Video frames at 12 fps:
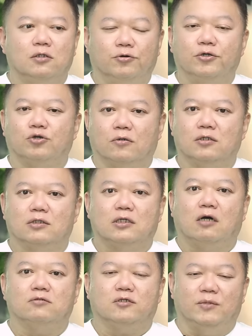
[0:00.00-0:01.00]
你会懂得知
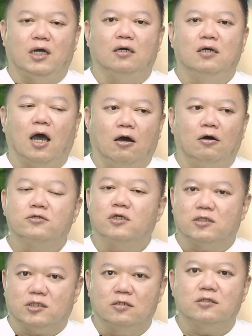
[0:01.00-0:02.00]
道怎么样好好的
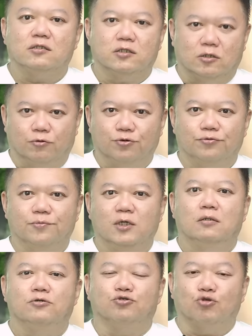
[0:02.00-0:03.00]
深思熟虑
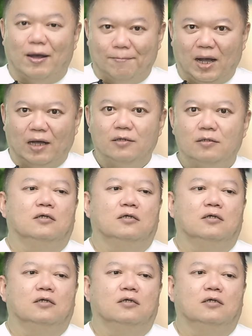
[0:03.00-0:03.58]
去做安排。